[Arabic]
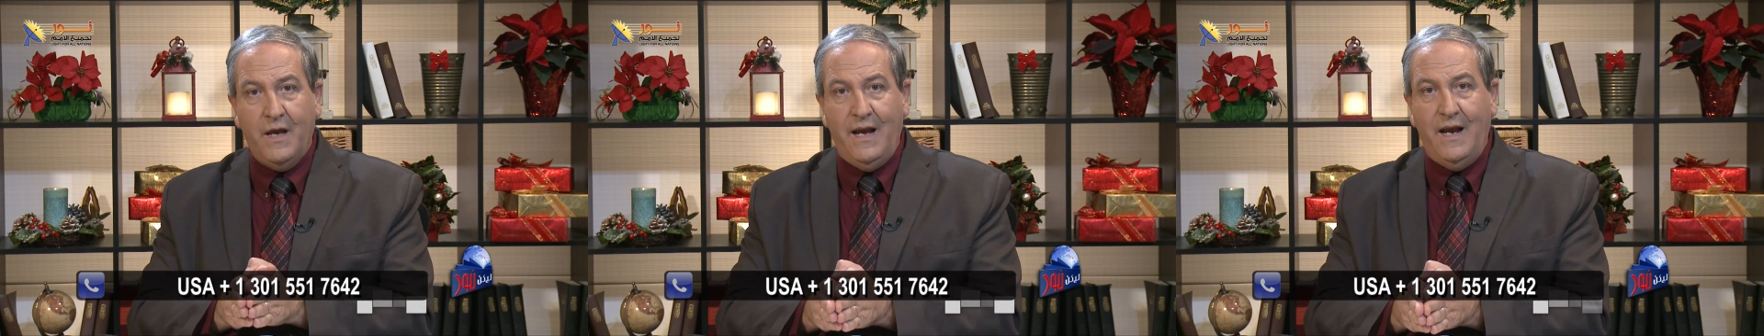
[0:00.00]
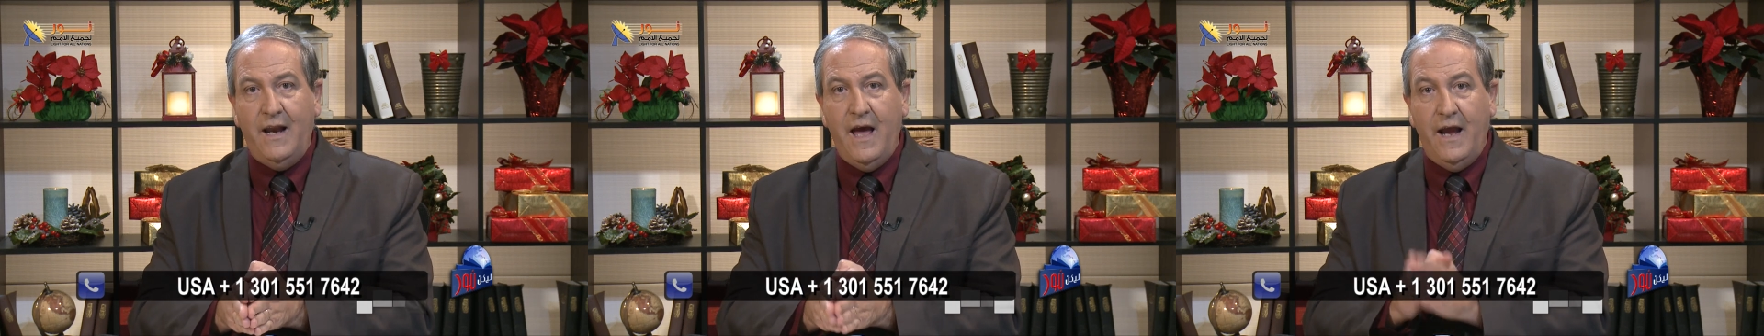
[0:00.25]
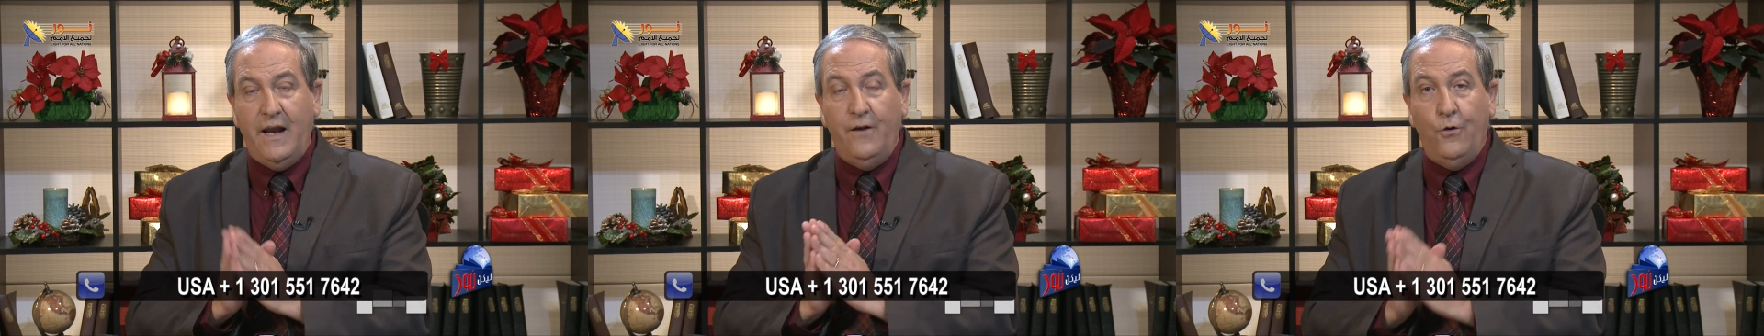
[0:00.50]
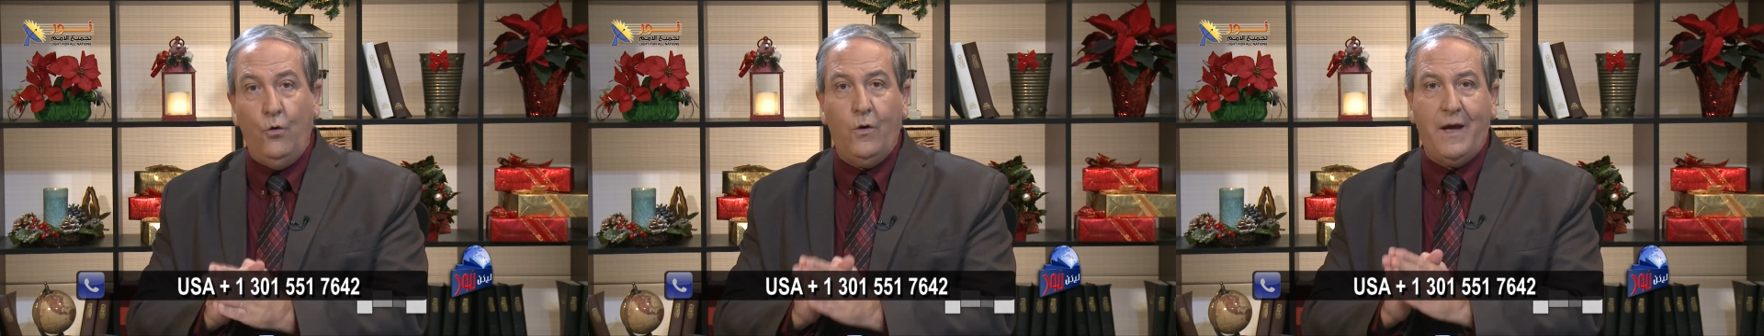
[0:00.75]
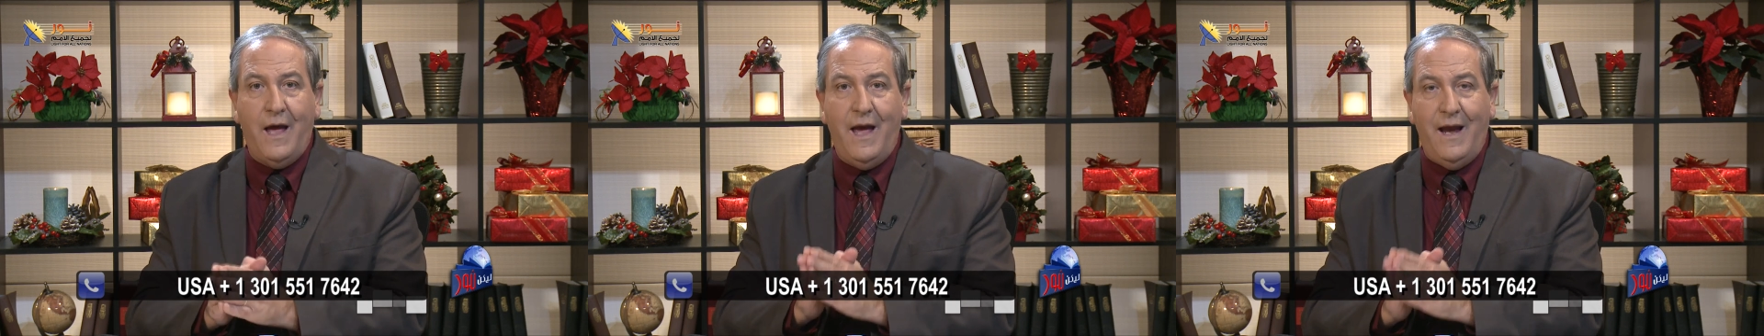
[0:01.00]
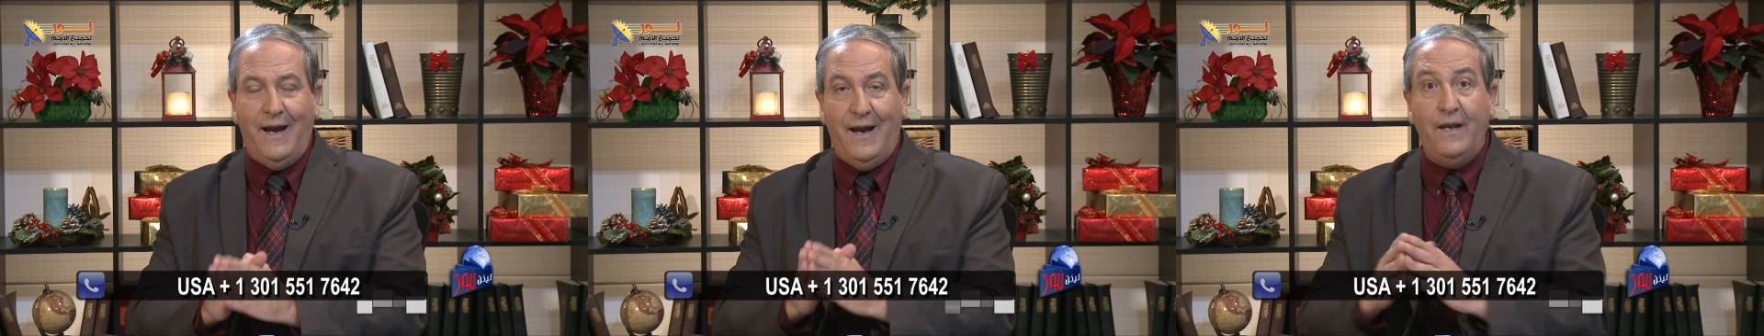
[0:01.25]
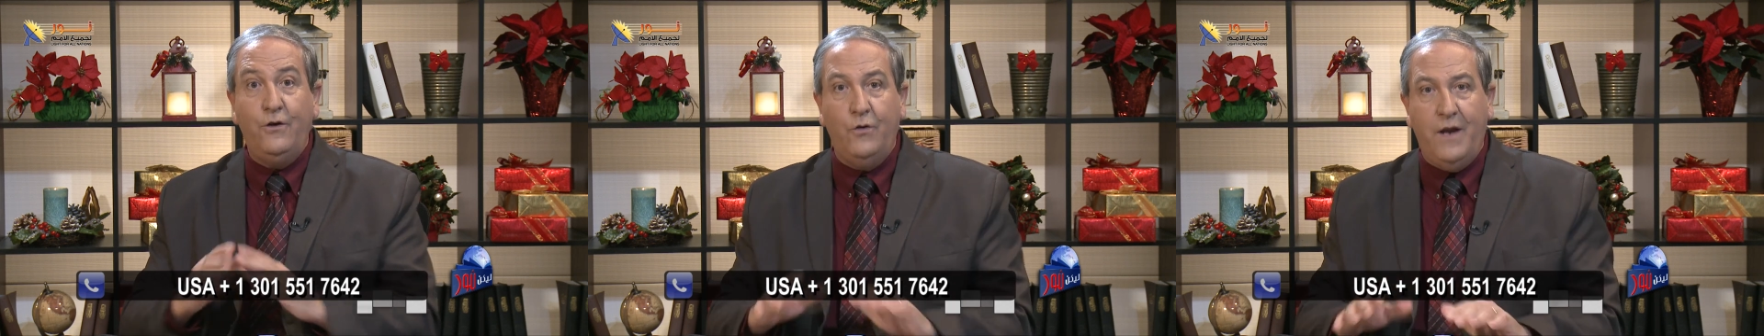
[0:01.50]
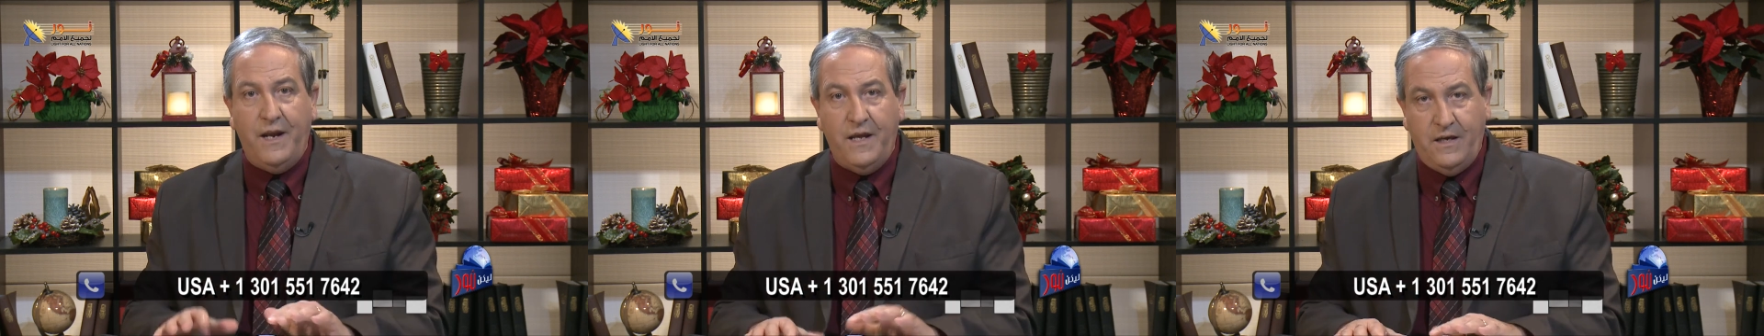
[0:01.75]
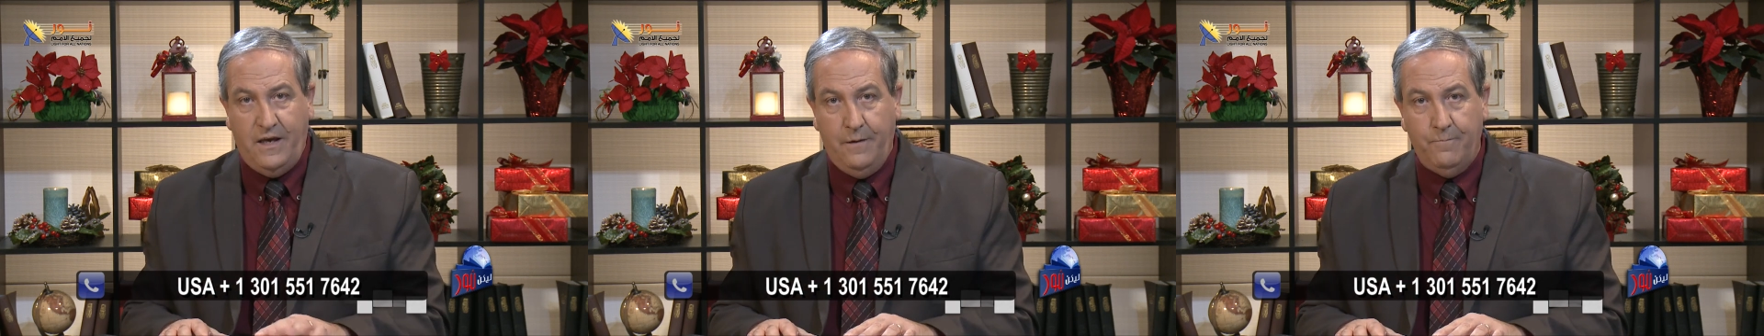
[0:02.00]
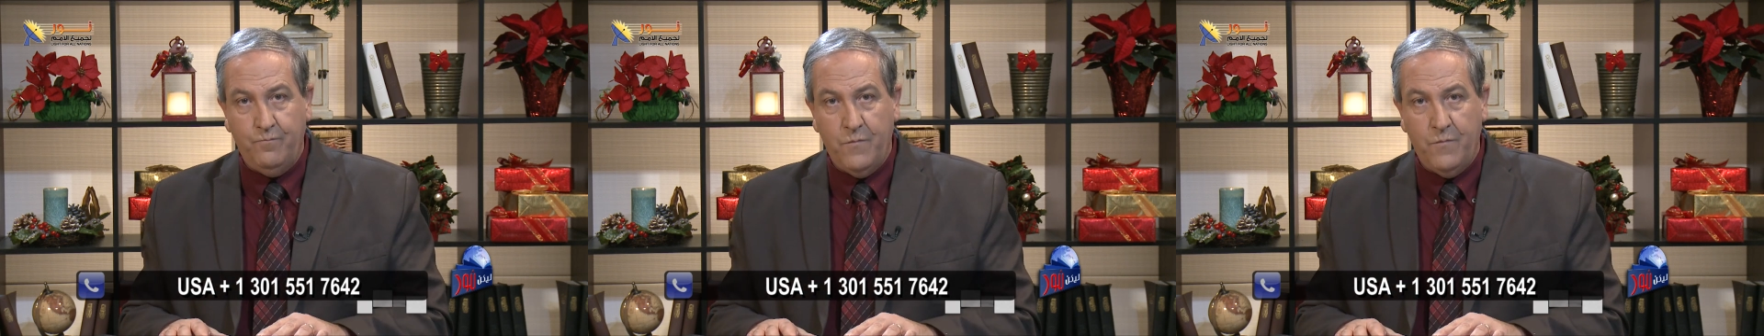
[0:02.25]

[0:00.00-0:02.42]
إلى اللغة اليونانية